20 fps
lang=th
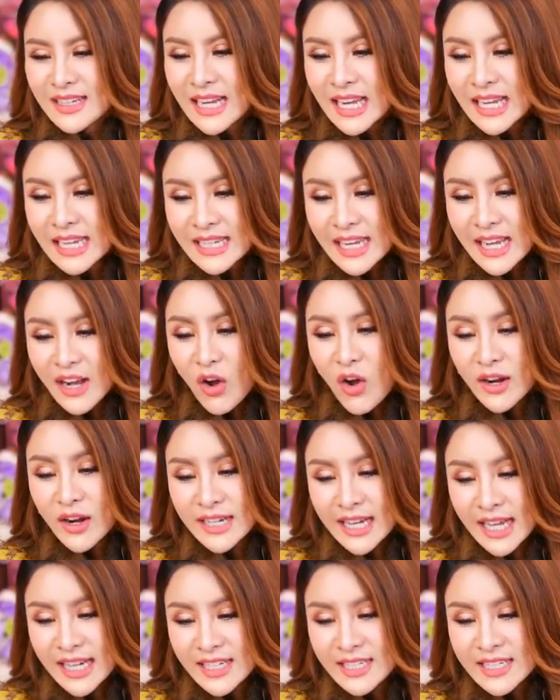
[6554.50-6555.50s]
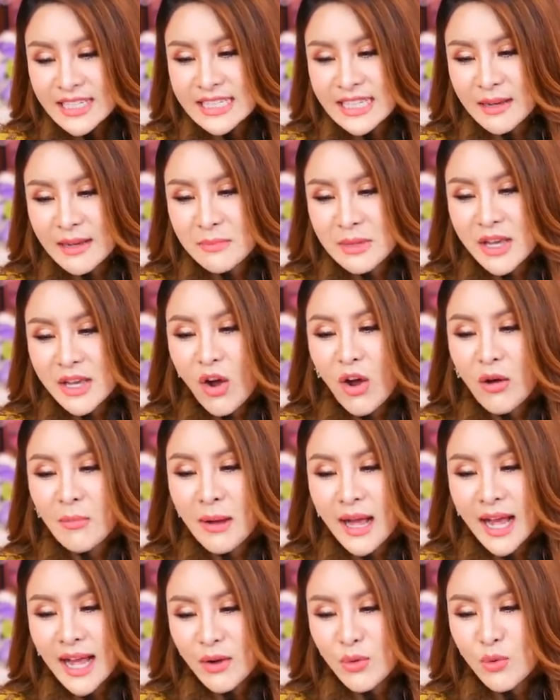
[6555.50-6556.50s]
ในในคอร์สนั้นก็จะมีห้อง
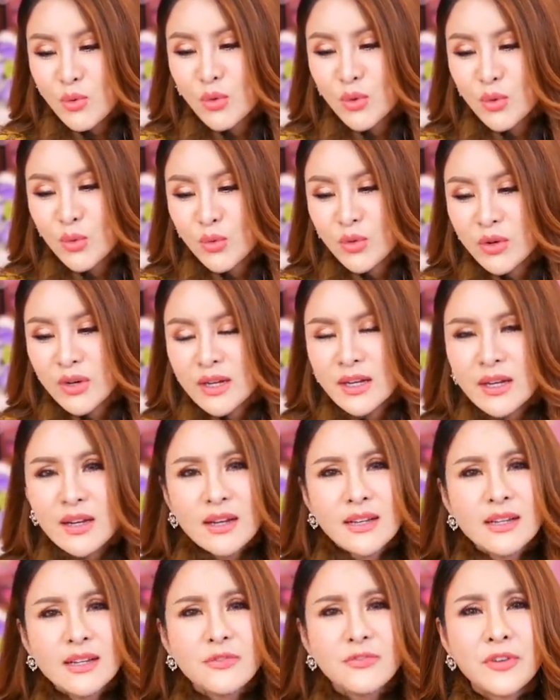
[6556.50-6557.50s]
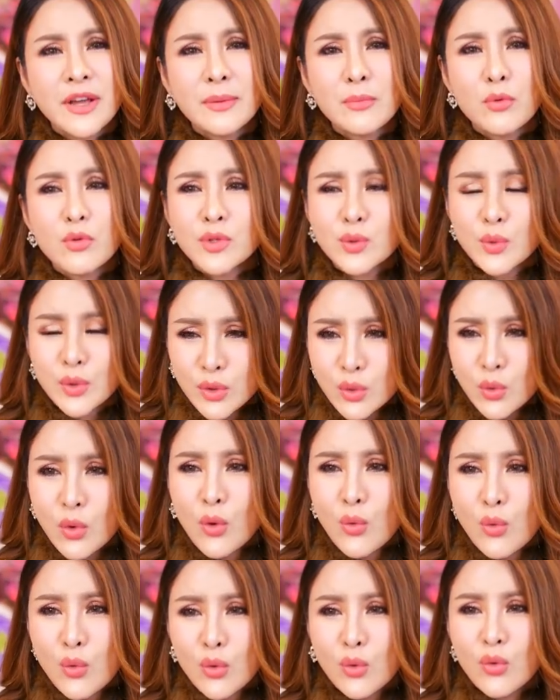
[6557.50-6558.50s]
พระครูลุงหรือ Facebook ส่วนตั
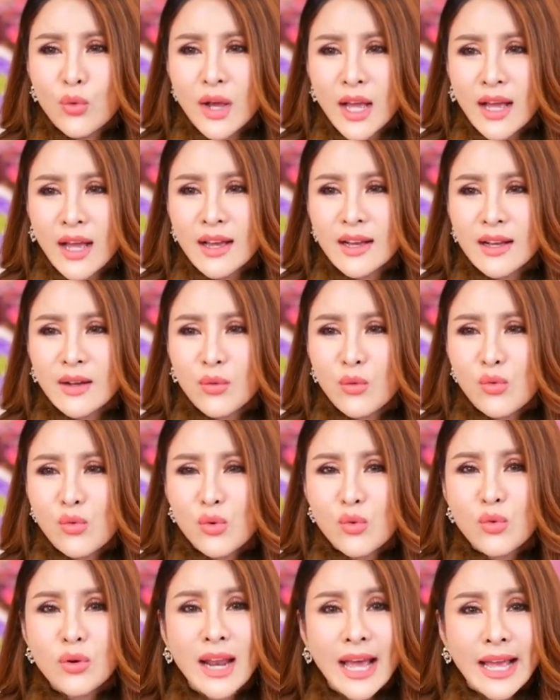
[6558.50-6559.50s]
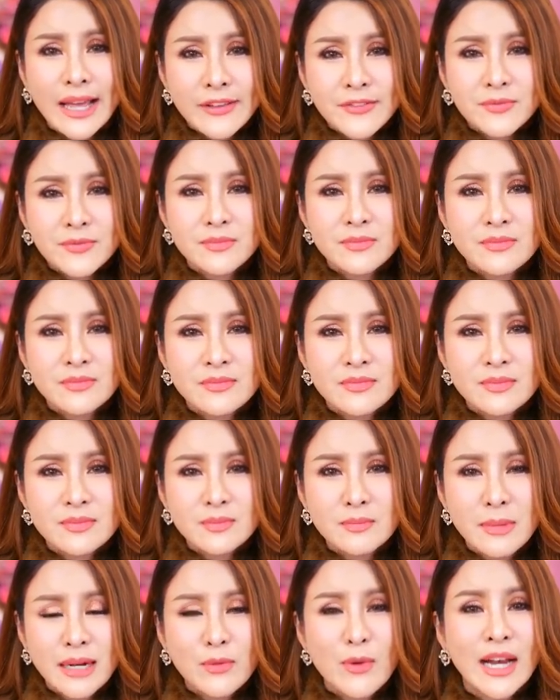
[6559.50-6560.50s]
วครูลุงอะครูลุงไลฟ์
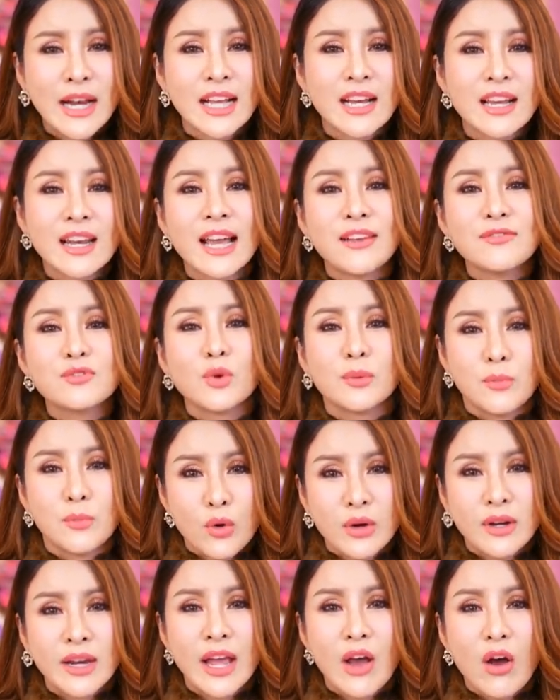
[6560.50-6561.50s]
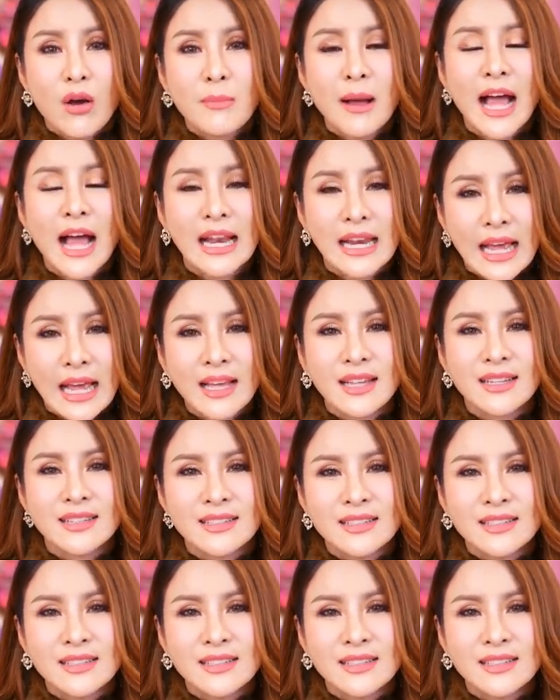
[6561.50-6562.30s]
บางวันก็ไลฟ์สวดมนต์ในห้องพระนะ